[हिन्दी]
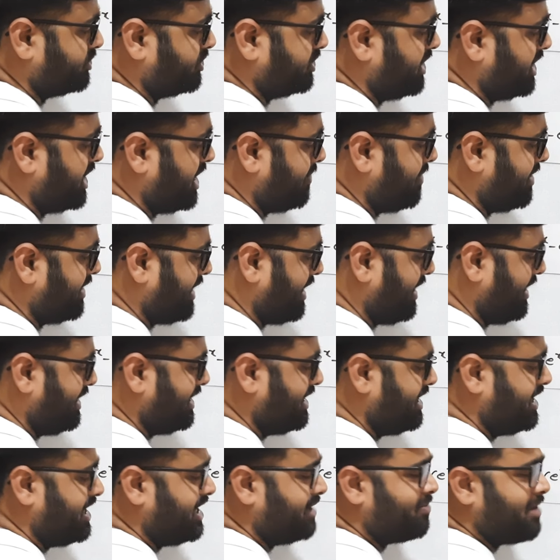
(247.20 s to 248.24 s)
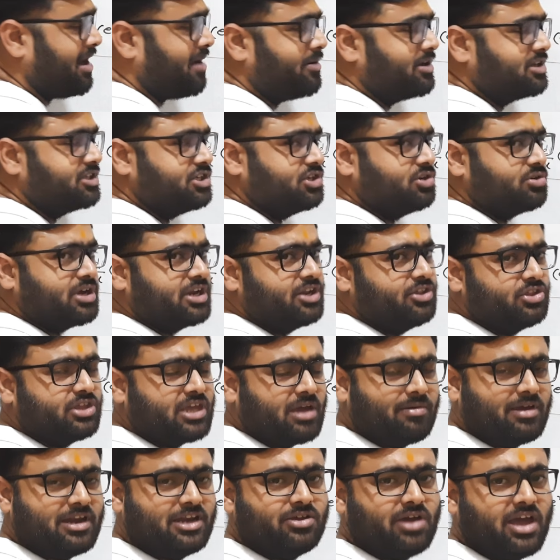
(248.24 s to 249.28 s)
तो देखिए बेटा ई e की पावर जीरो करेंगे
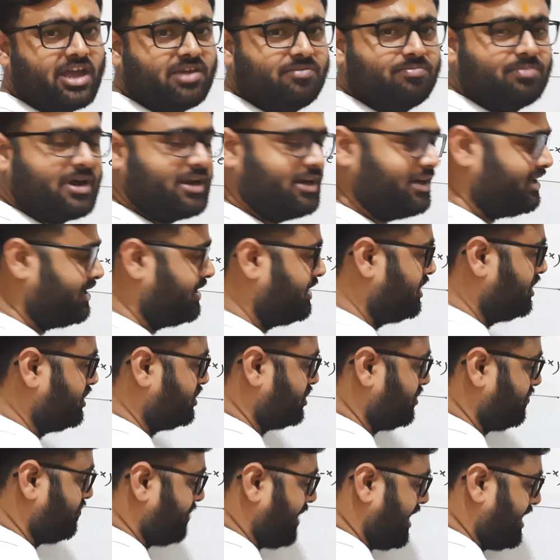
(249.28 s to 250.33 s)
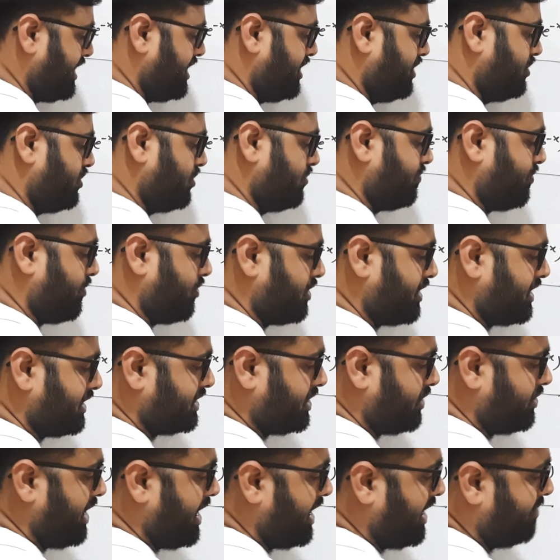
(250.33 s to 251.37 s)
क्या वैल्यू आएगी वन तो वन इंटू फोर
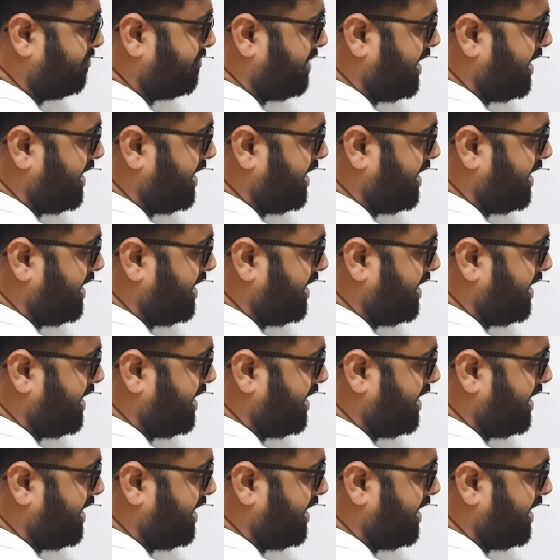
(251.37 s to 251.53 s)
कितना हो जाएगा